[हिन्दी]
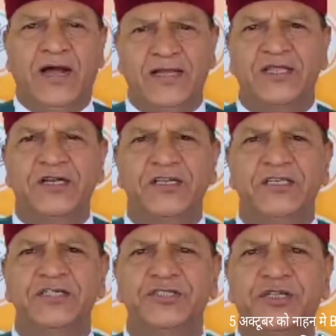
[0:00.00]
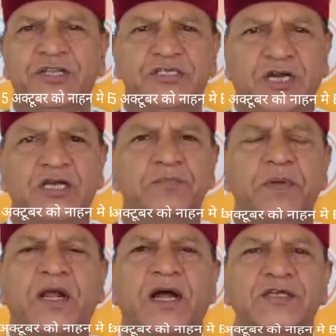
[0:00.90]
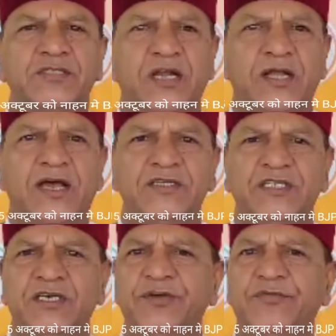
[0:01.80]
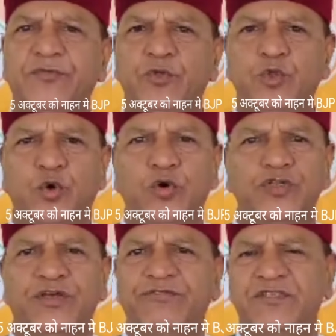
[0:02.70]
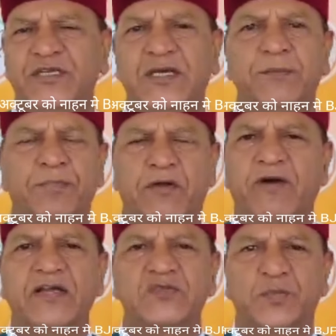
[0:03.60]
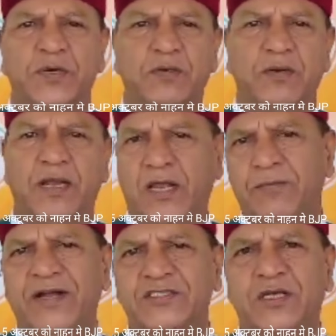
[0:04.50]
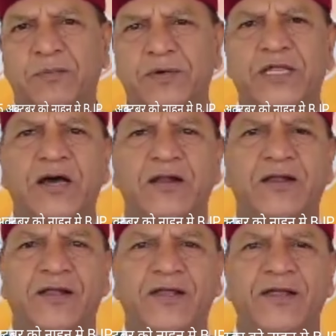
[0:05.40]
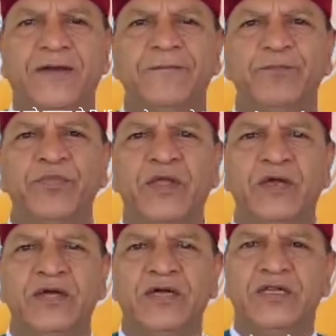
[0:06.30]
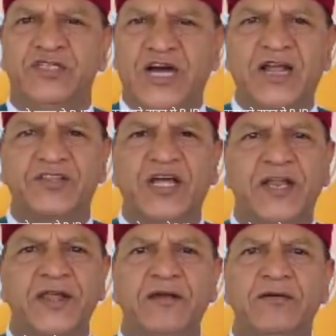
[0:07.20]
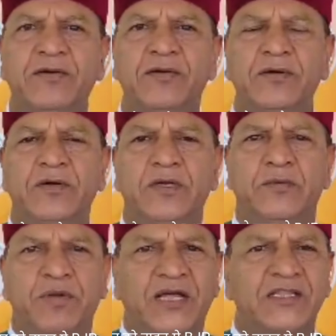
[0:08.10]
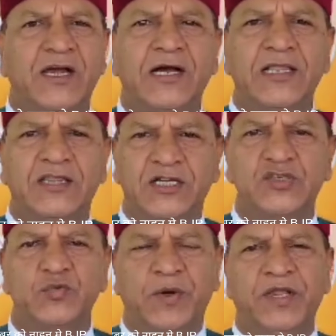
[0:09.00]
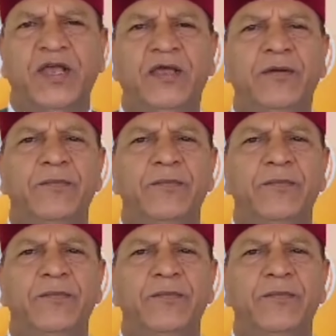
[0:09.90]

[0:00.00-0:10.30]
आदरणीय श्री जगत प्रकाश नड्डा जी दो दिवसीय प्रवास पर हिमाचल पधार रहे हैं चार तारीख प्रातःकाल दस बजे